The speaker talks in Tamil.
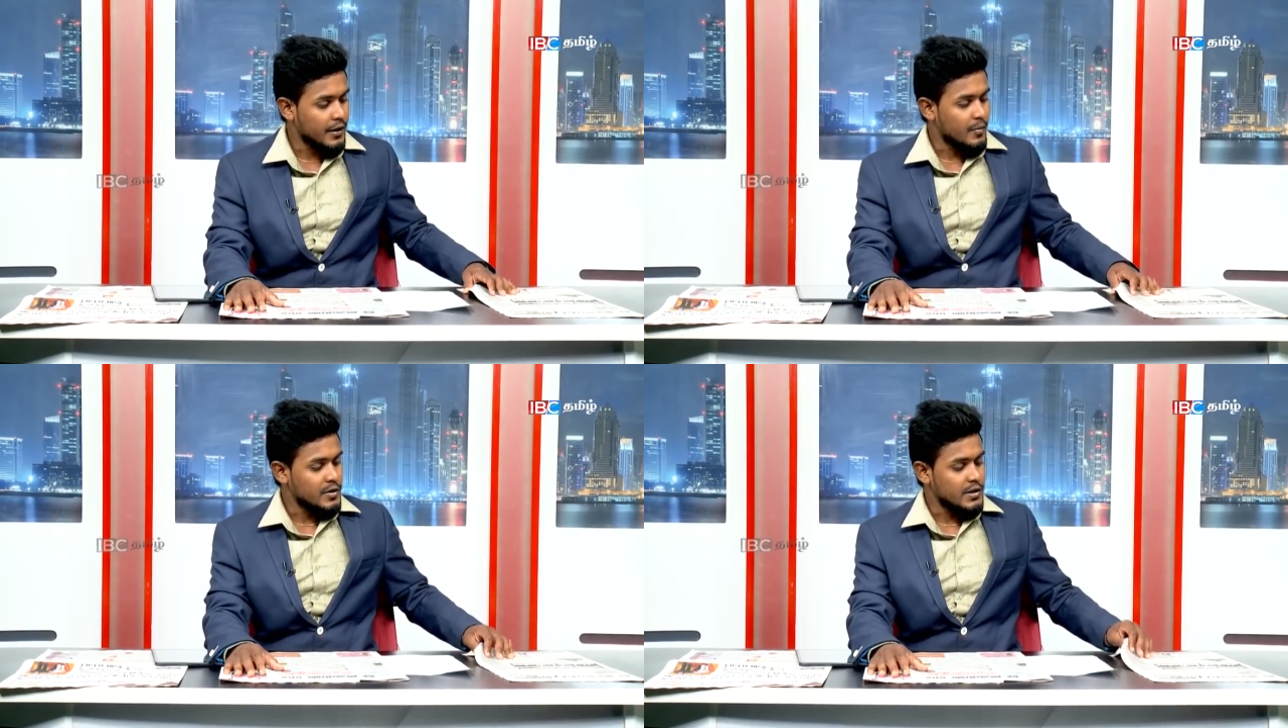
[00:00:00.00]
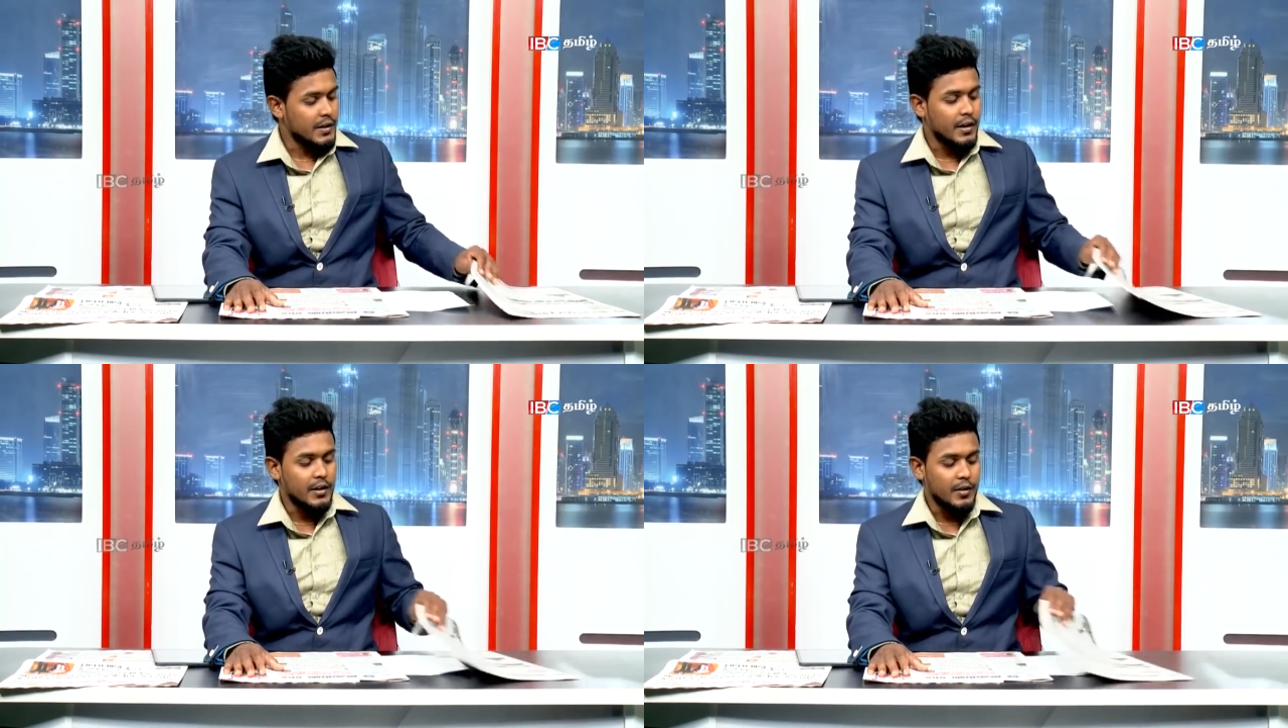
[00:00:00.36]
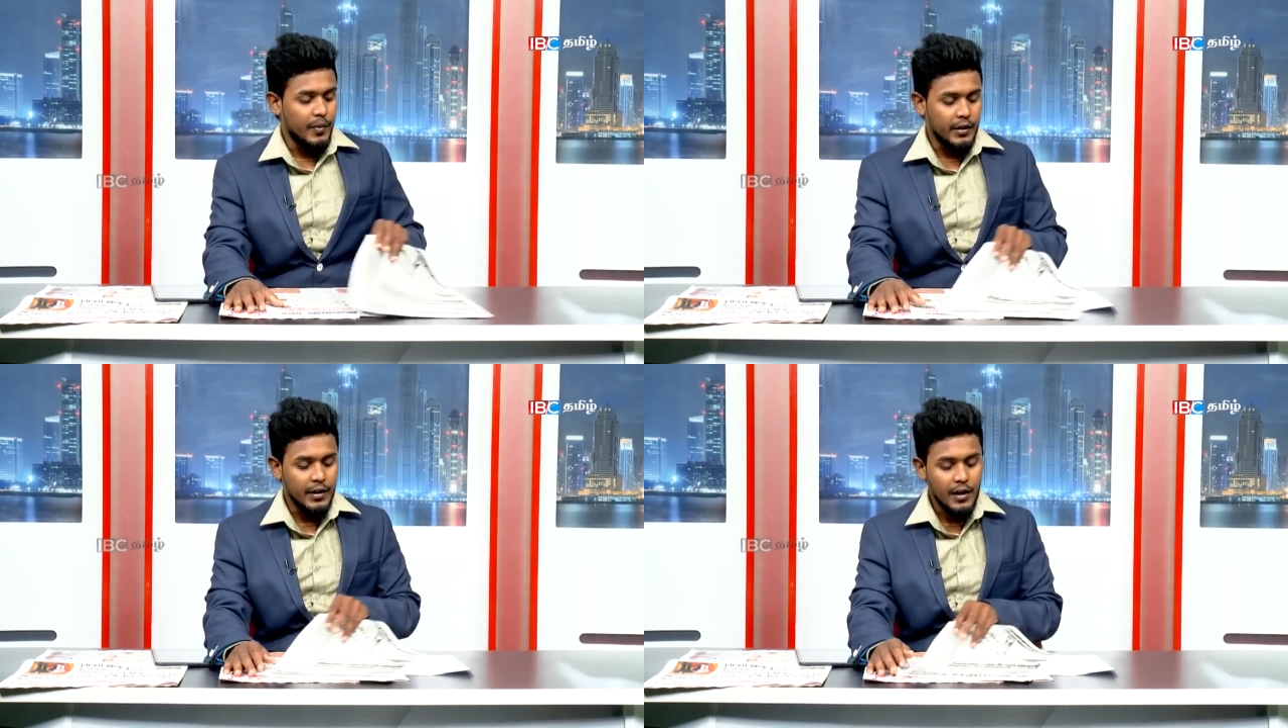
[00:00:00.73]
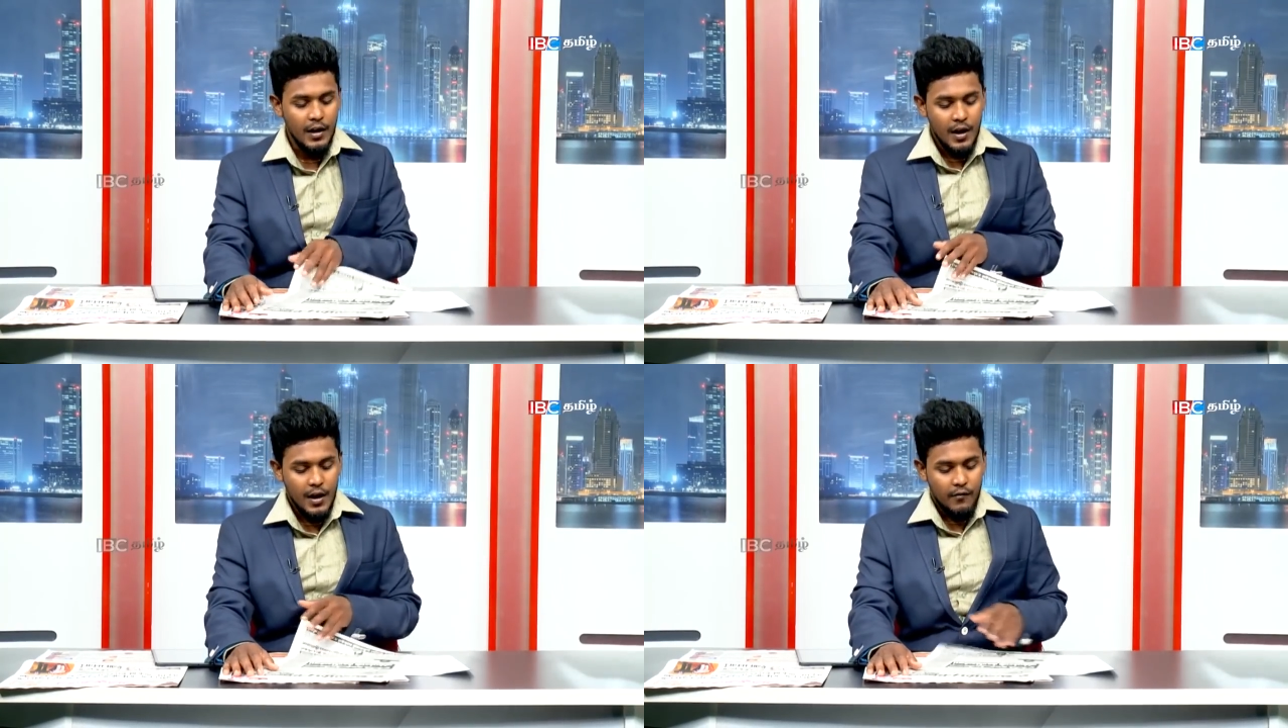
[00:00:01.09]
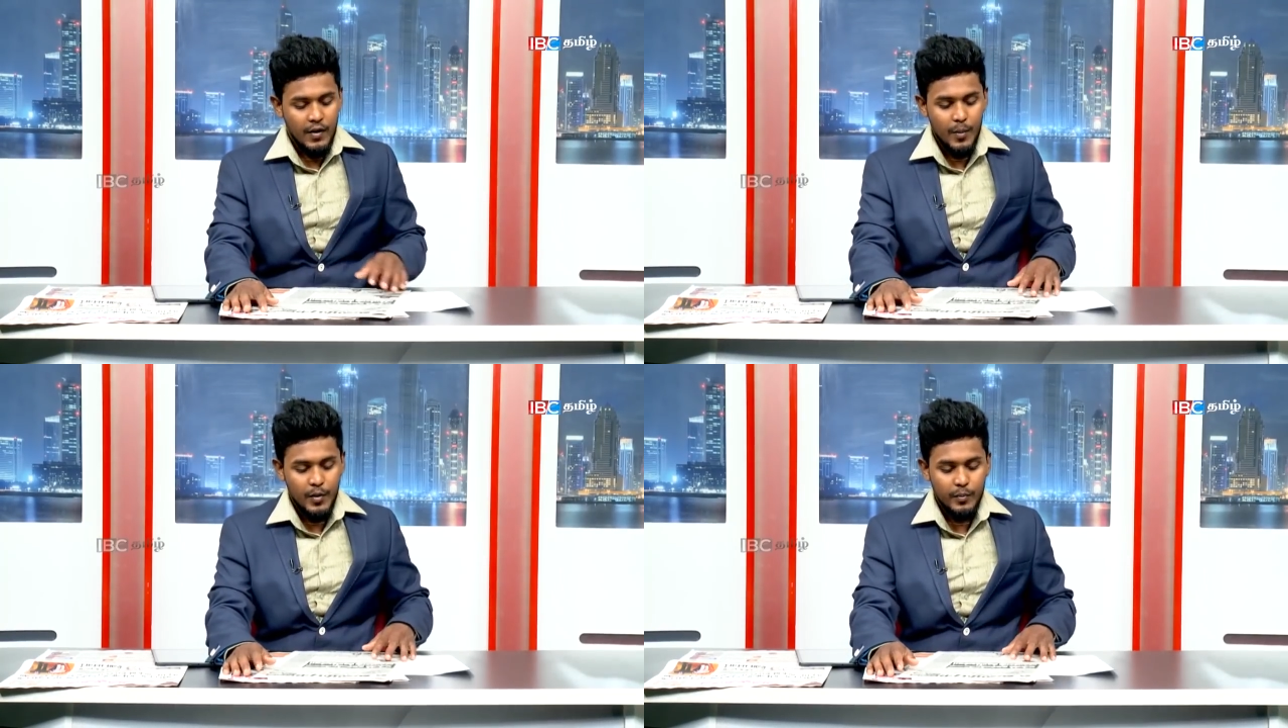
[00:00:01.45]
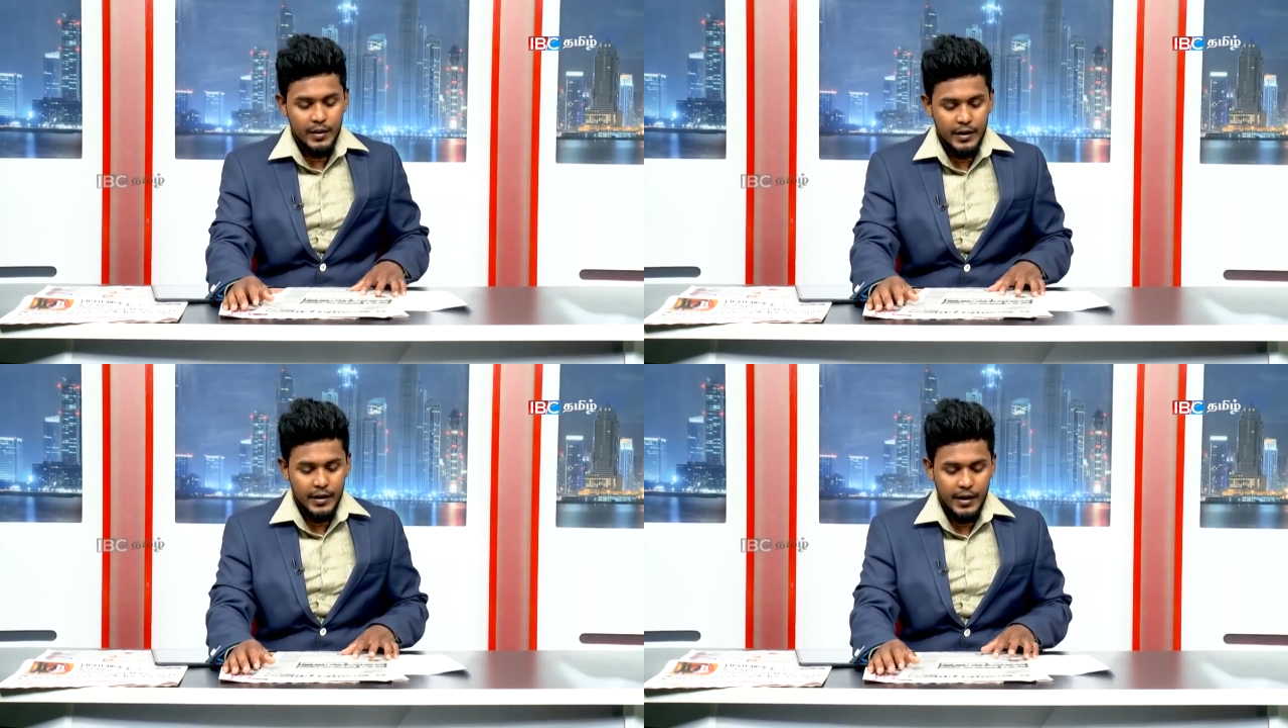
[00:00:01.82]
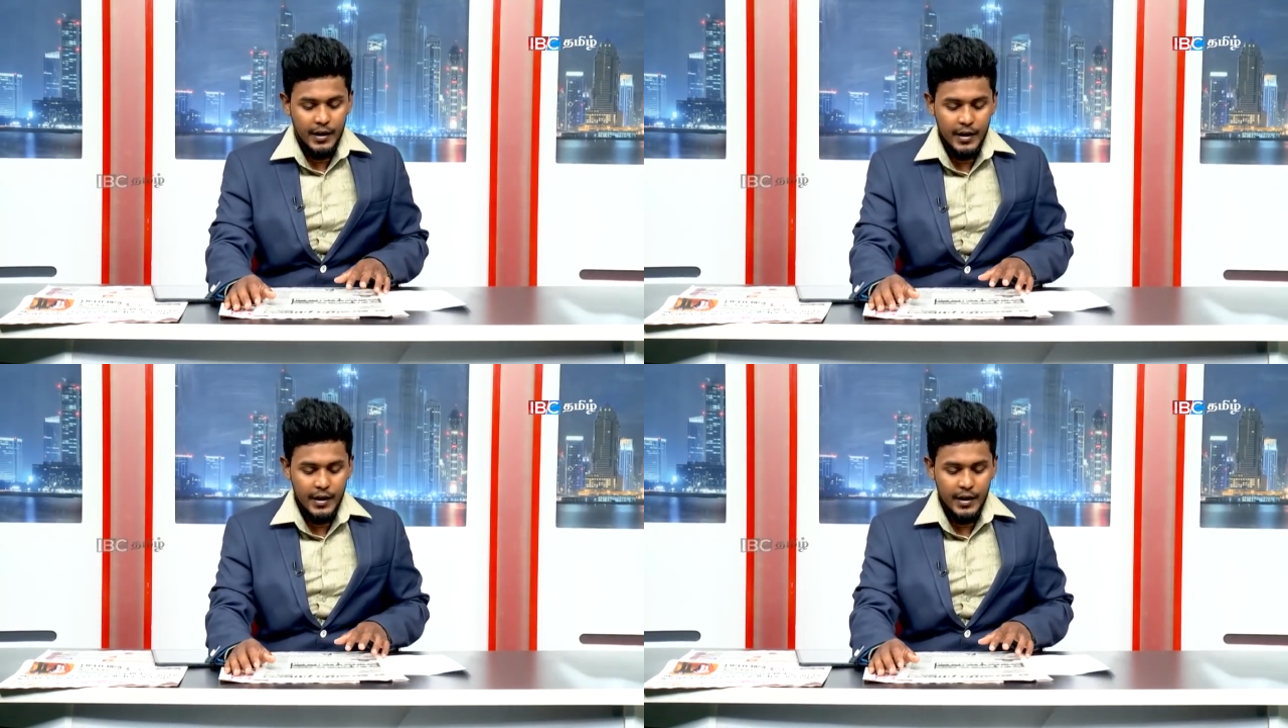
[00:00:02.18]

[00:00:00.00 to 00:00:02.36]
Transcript: தலைப்புச் செய்தியை எடுத்து பார்த்தால் வலமுறை பத்திரிகையிலே